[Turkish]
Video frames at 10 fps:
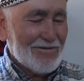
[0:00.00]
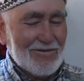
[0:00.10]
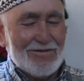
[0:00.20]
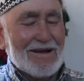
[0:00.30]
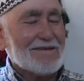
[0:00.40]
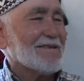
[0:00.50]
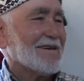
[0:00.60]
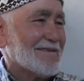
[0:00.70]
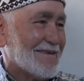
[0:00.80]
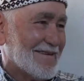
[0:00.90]
O
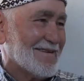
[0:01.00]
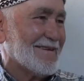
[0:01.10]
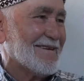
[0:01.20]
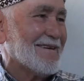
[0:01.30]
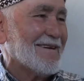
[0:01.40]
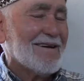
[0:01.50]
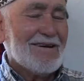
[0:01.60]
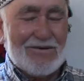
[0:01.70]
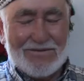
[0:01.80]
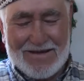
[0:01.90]
yaşlardayım.
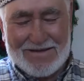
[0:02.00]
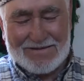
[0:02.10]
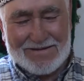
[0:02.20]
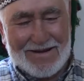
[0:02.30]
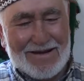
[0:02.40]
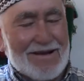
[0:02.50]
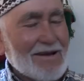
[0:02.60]
Ondan sonra